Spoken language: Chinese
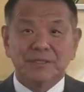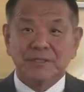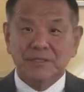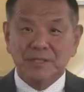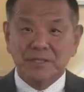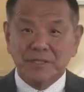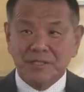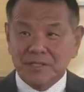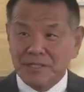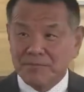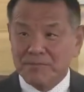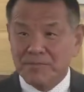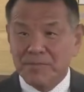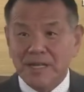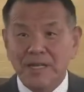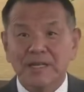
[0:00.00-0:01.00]
这个
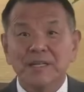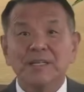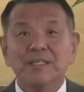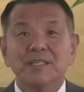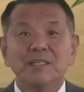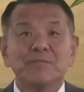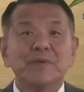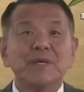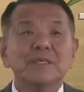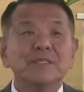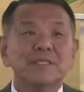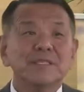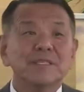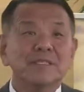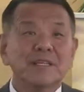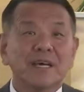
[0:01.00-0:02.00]
审判你别
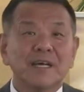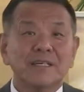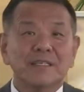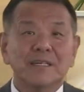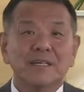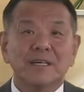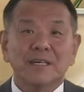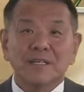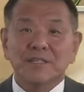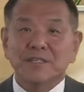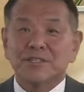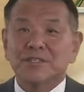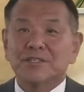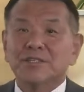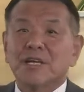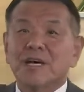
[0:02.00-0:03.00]
期待着
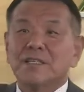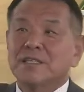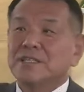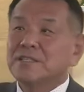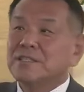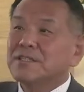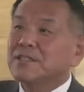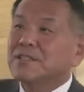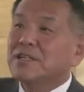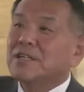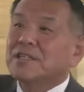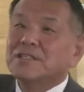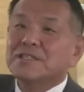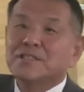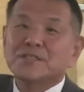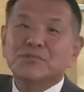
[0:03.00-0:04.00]
是杀那些
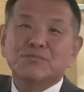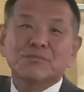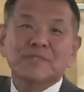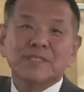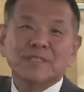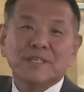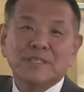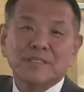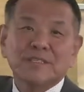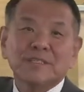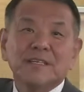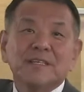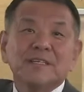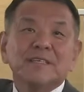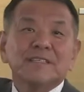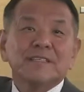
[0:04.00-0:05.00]
吸毒的人、
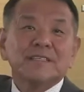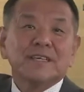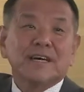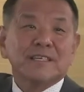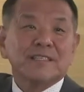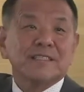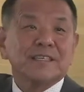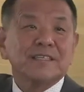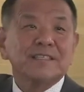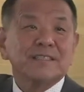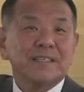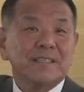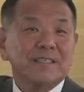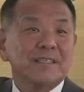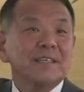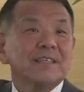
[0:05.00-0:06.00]
抢劫的
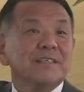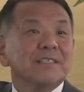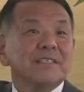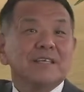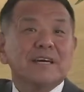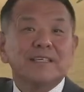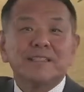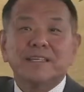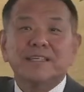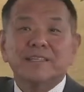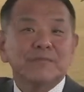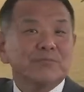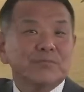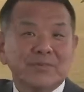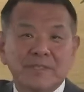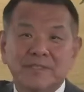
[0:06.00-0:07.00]
人、强奸的
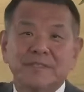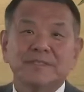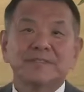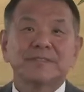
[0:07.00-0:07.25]
人，不是。